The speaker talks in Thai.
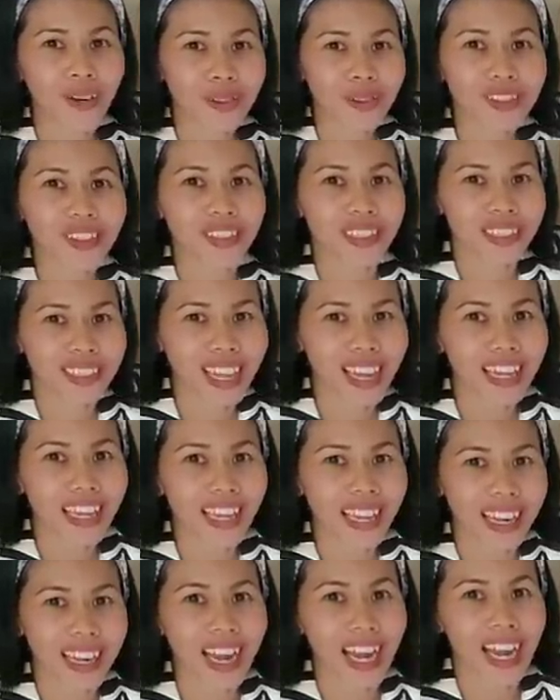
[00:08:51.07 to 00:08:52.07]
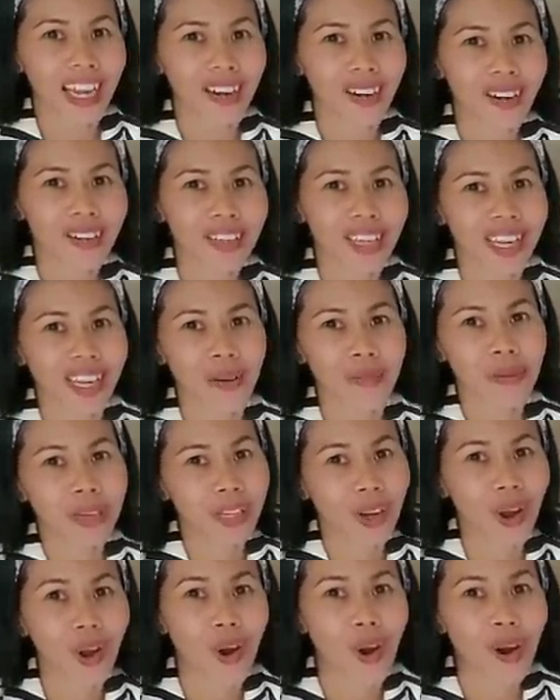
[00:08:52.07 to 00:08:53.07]
รู้สึกได้ยังไงเนาะอยากจะ
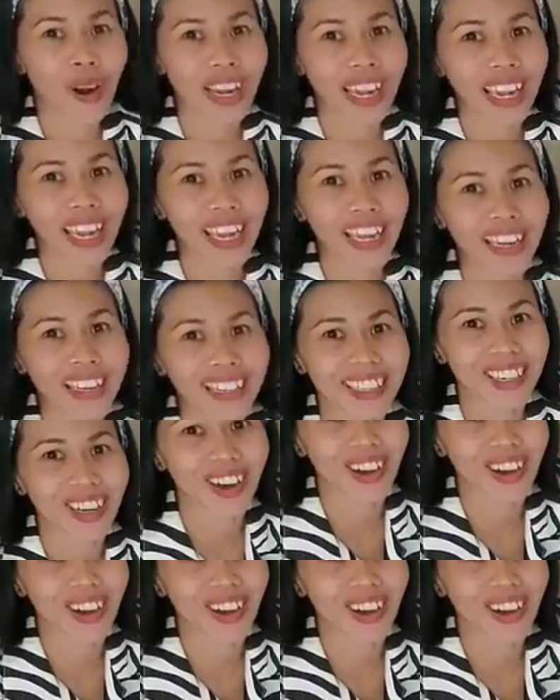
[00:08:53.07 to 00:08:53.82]
มาท้องเองเลย